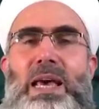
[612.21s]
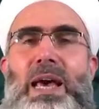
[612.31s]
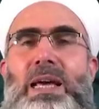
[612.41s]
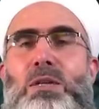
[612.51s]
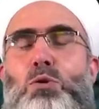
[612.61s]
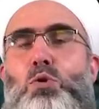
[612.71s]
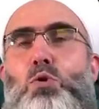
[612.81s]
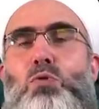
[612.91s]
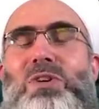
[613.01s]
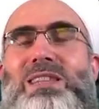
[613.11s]
en
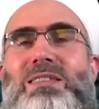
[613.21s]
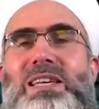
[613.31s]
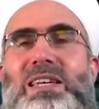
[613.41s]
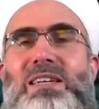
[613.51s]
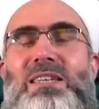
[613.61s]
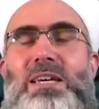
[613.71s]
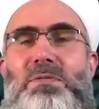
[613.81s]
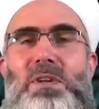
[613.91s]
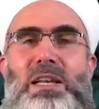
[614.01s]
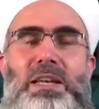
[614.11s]
kuvvetli
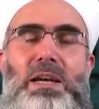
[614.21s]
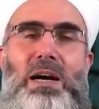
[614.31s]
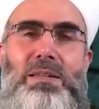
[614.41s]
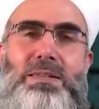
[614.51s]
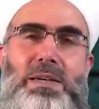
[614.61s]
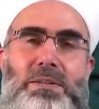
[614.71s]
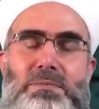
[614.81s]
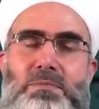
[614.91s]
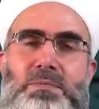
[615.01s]
kefilleri alsa,